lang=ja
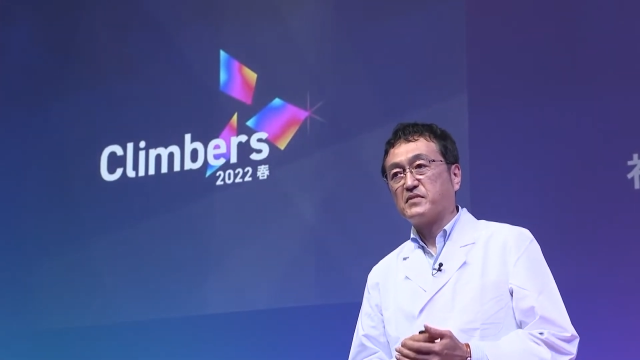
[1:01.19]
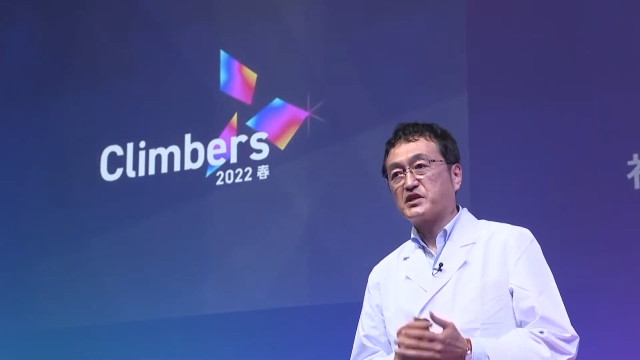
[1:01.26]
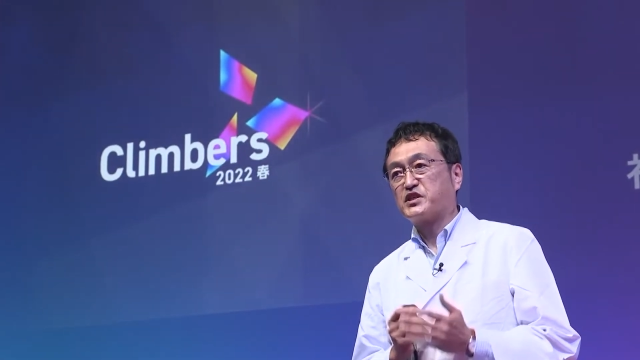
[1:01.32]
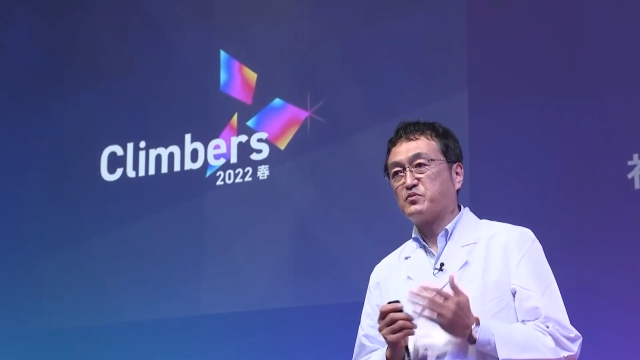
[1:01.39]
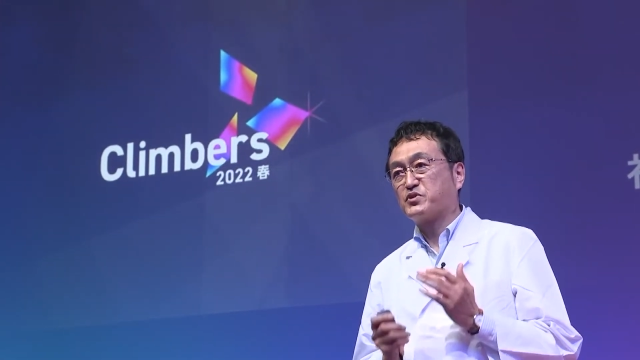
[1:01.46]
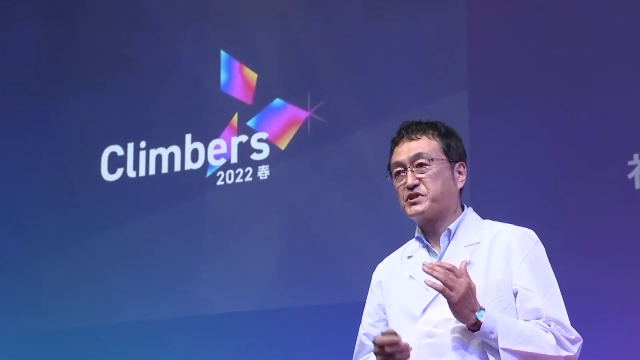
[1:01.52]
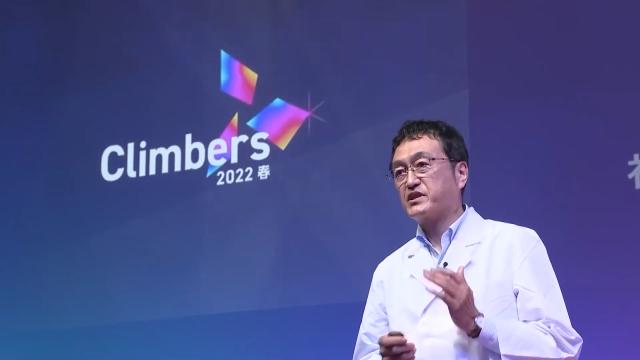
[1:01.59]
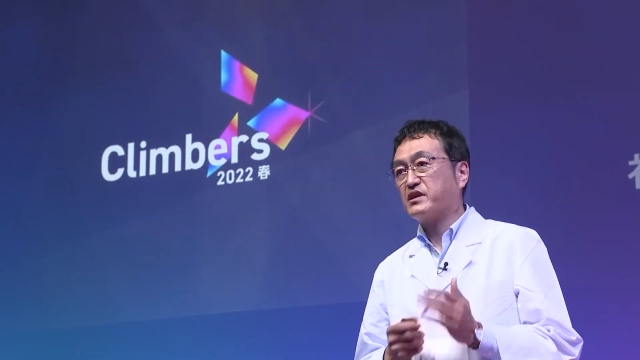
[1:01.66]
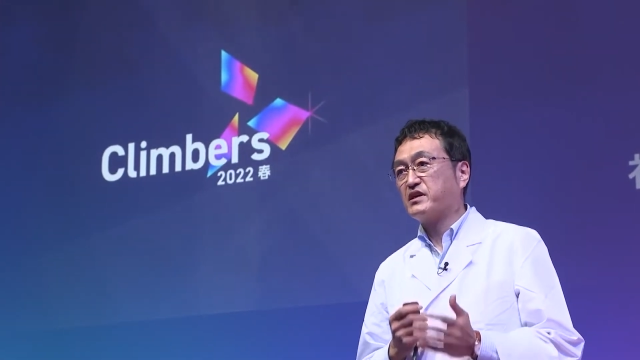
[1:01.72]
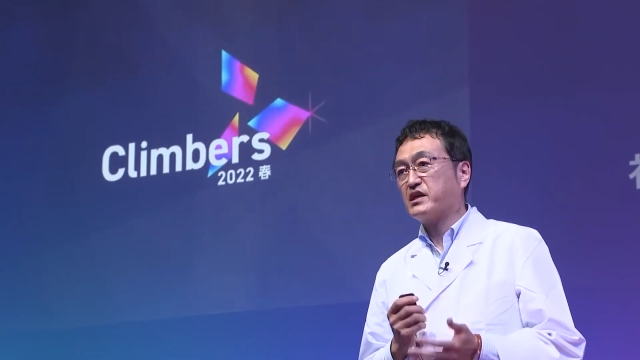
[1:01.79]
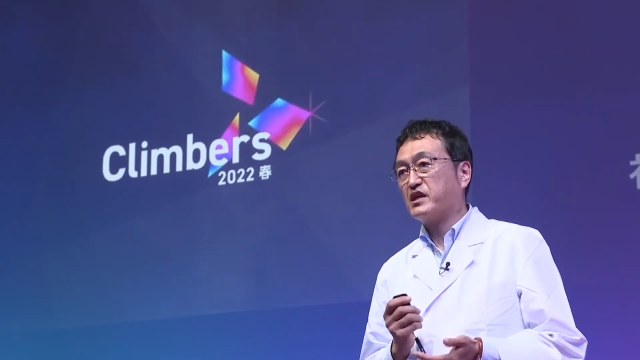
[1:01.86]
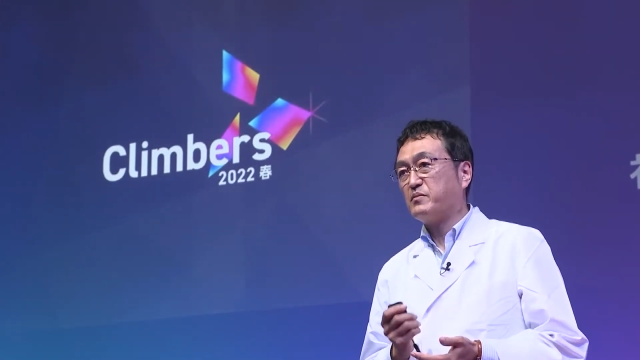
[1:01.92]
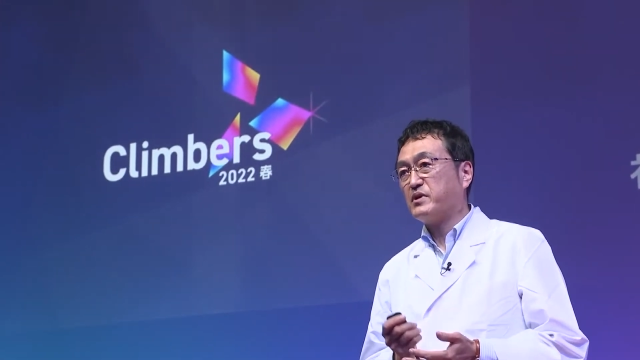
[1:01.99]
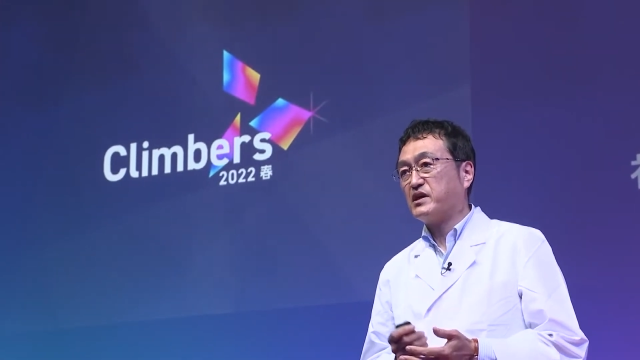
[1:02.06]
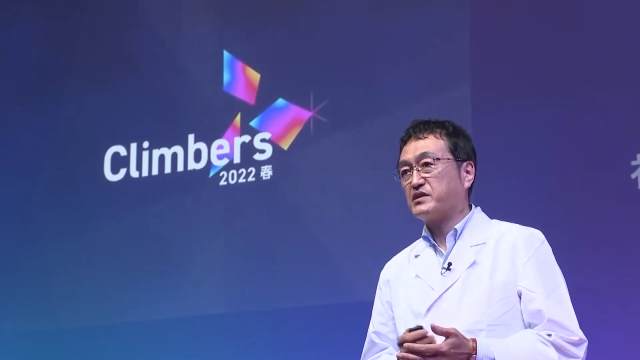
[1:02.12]
気持ちが
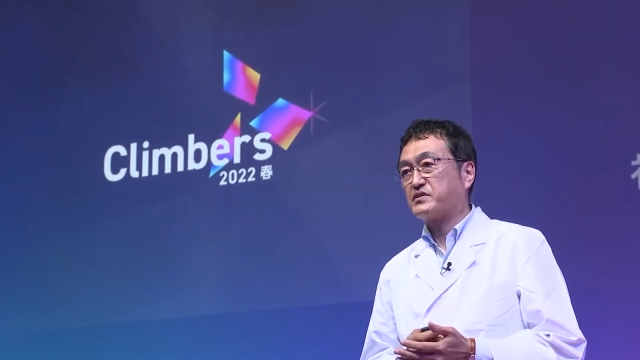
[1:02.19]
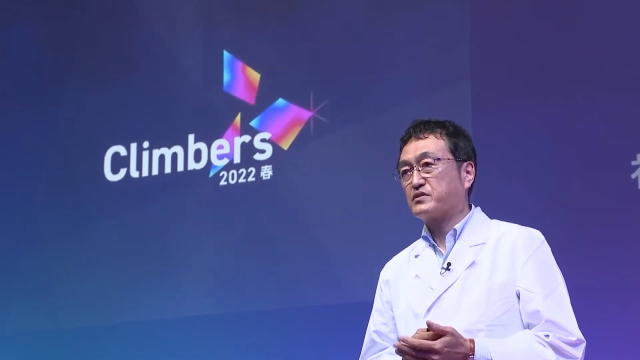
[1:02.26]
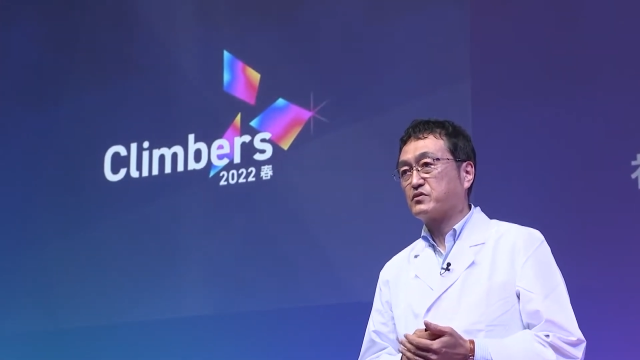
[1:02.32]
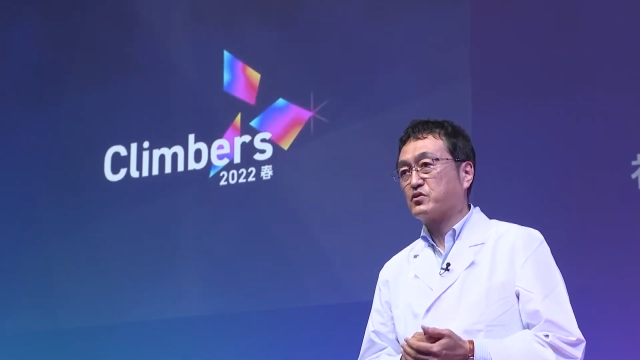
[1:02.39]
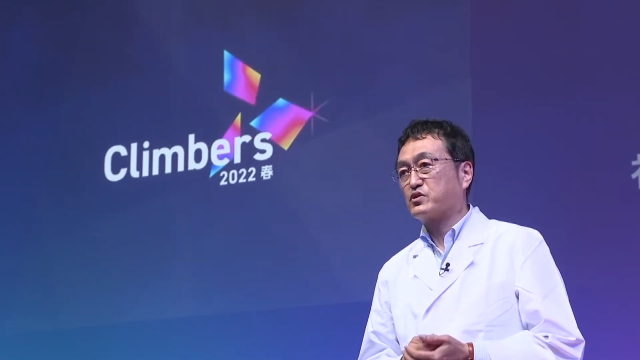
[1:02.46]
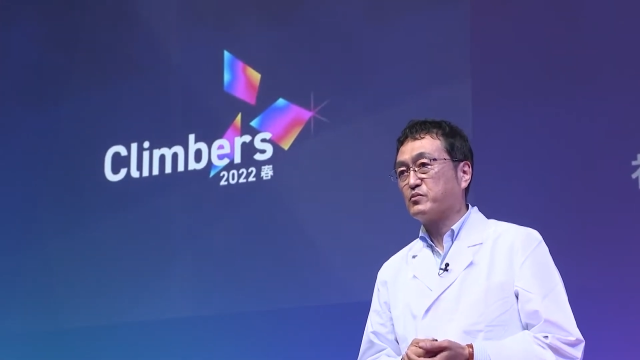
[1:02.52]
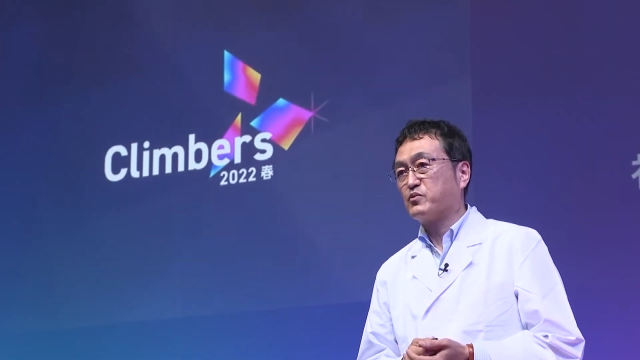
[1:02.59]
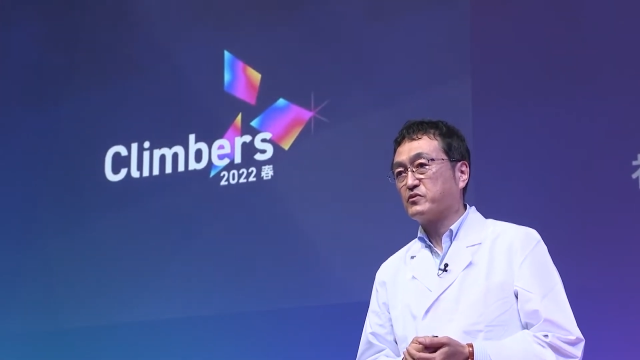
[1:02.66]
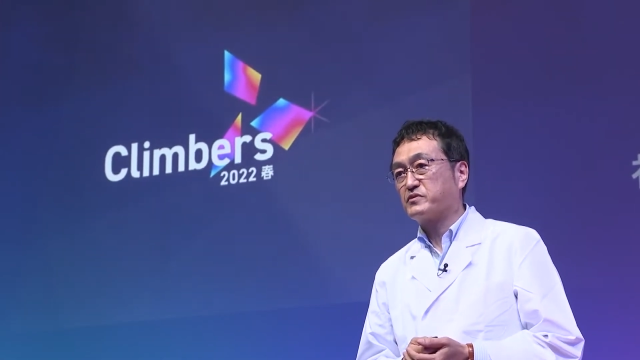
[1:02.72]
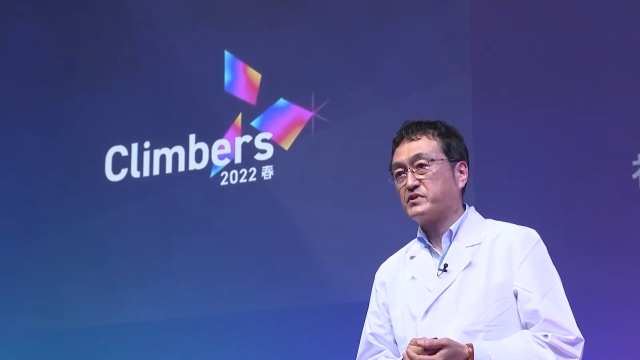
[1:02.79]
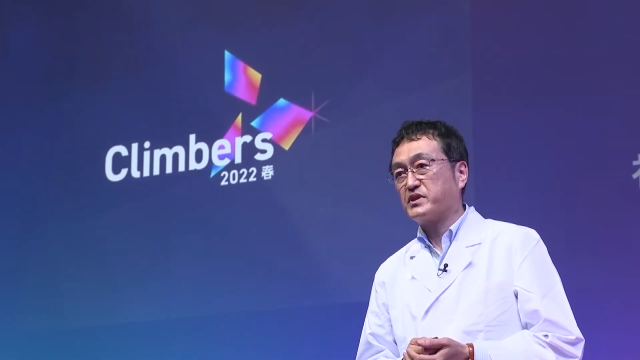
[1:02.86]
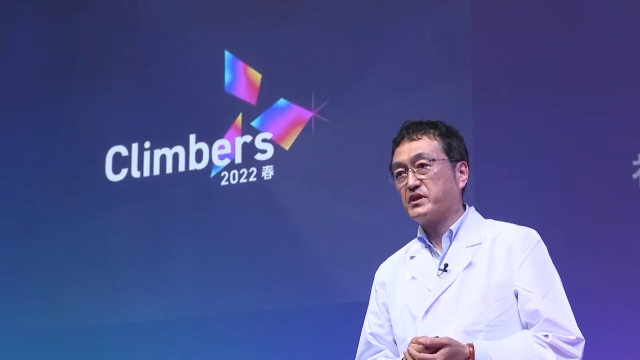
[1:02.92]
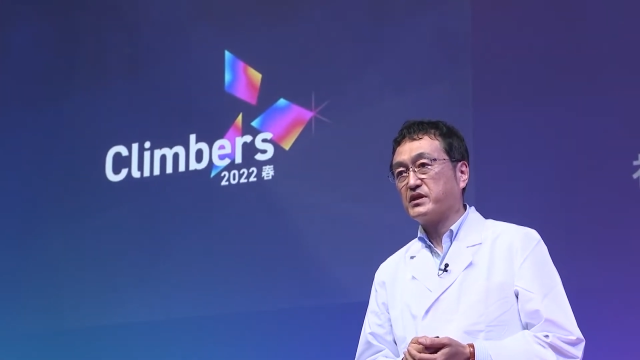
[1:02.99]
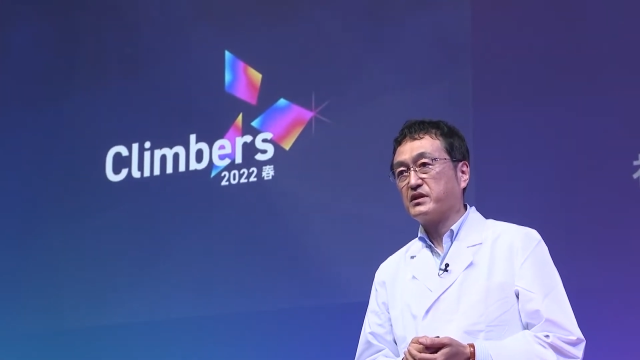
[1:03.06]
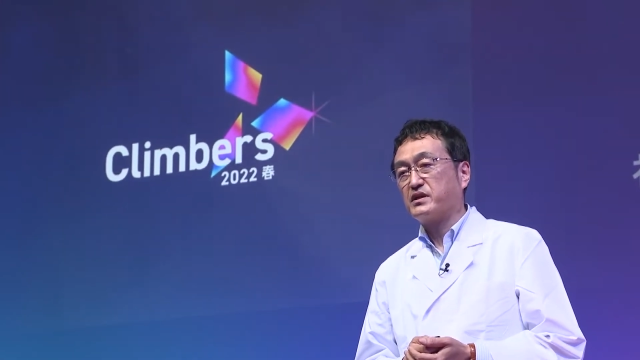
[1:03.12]
空回りすることも多く
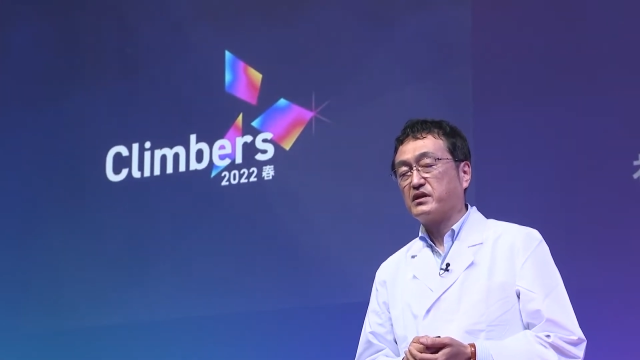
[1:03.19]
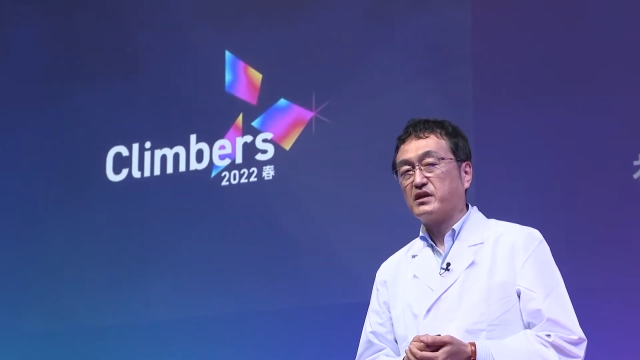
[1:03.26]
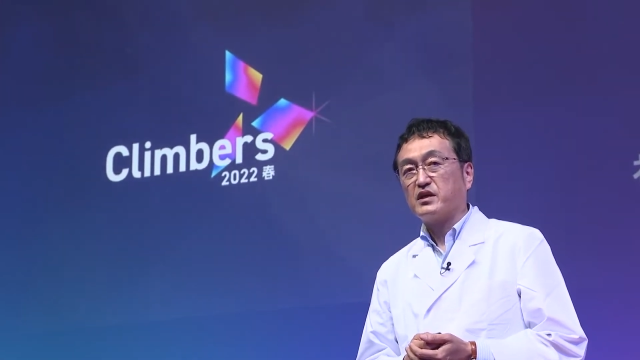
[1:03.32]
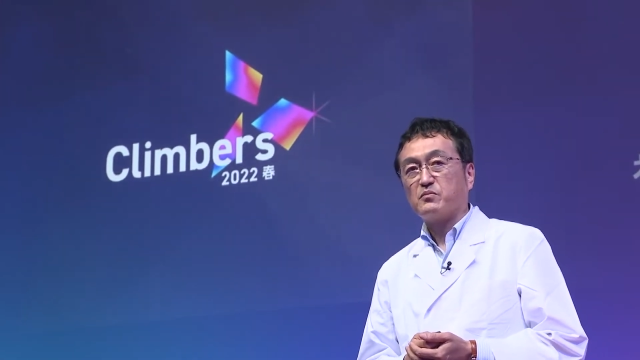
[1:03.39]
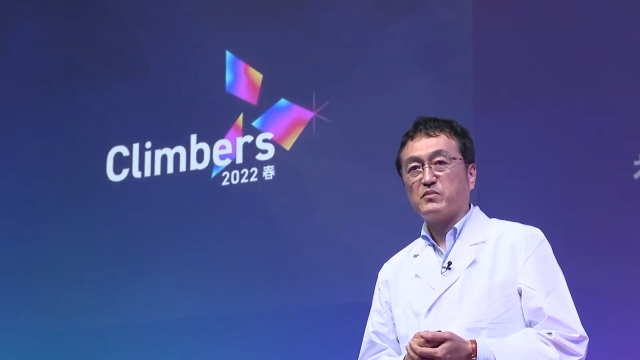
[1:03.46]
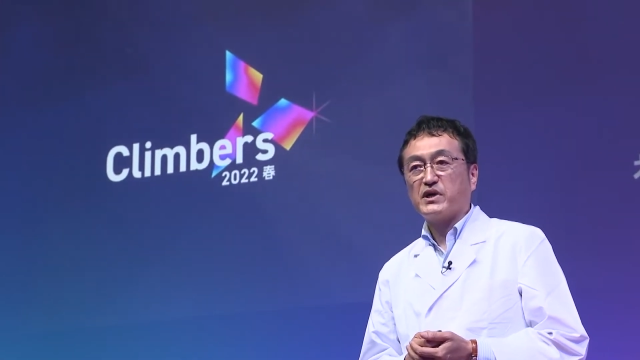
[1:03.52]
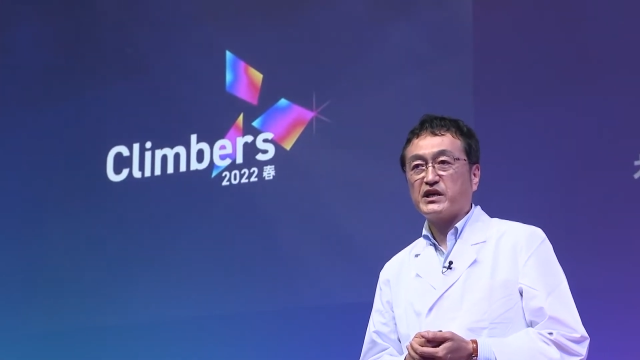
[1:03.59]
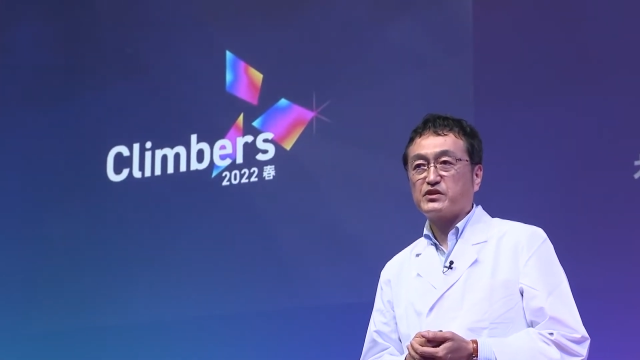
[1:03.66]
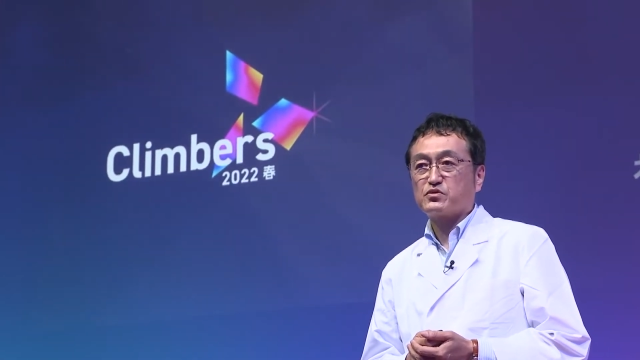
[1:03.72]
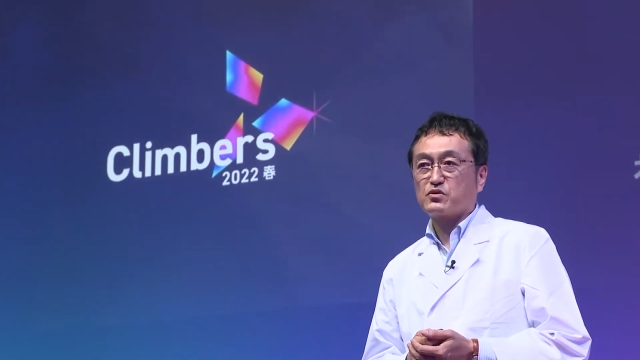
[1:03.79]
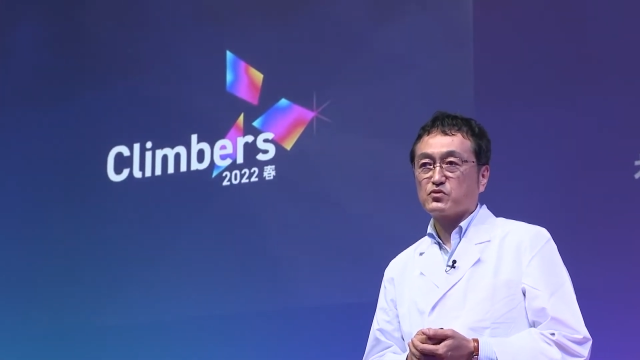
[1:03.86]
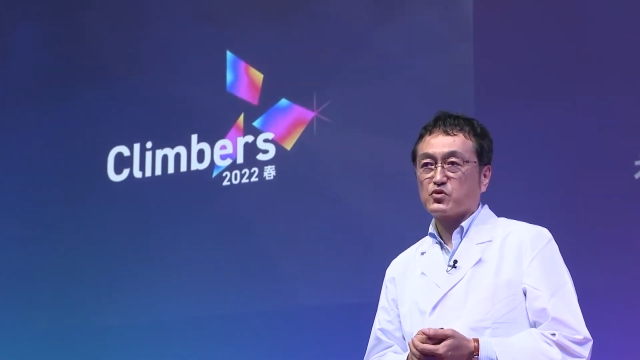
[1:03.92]
て周りとの